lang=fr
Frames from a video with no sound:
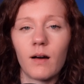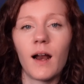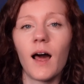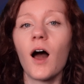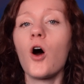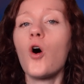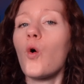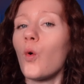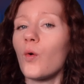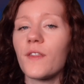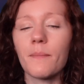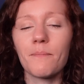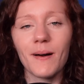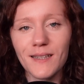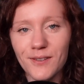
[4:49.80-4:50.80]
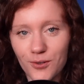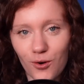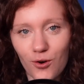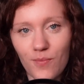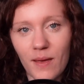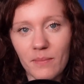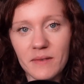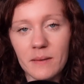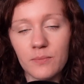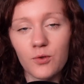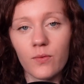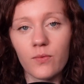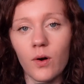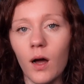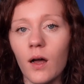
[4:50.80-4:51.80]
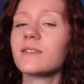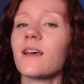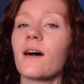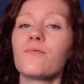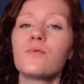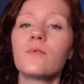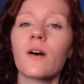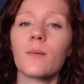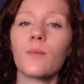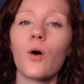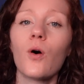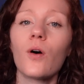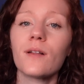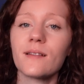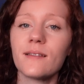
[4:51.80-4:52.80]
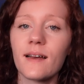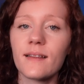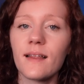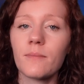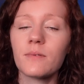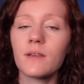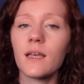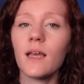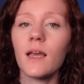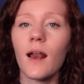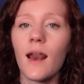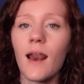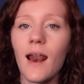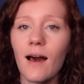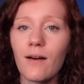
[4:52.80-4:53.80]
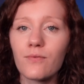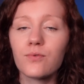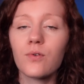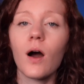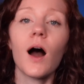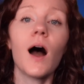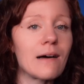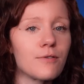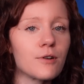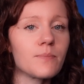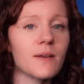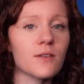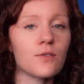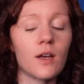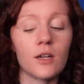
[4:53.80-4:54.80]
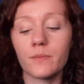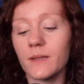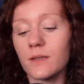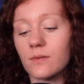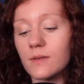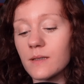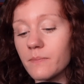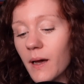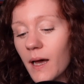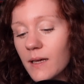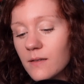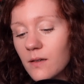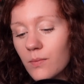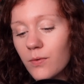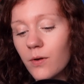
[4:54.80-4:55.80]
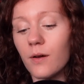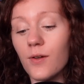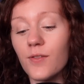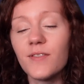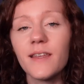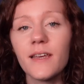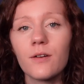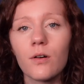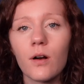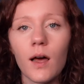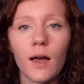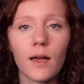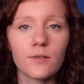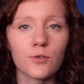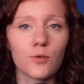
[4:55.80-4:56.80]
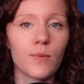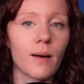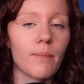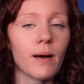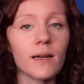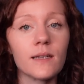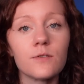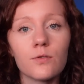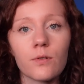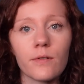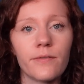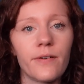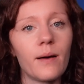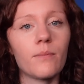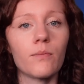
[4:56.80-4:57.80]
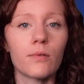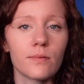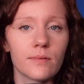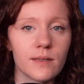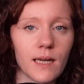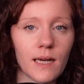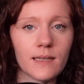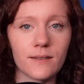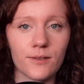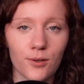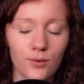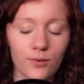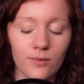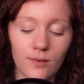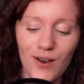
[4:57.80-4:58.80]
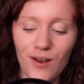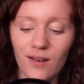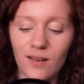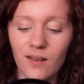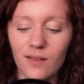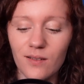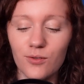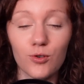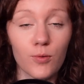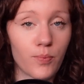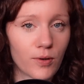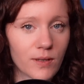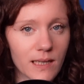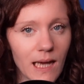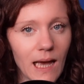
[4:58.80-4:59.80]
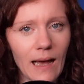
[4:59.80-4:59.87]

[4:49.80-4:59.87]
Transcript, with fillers: Voilà, on n'est pas sur le même type de voix. C'est à vous vraiment d'adapter la voix à votre personnage. Parce que si par exemple euh, Nicolas se met à parler sur une femme, bon, ça risque de, euh, poser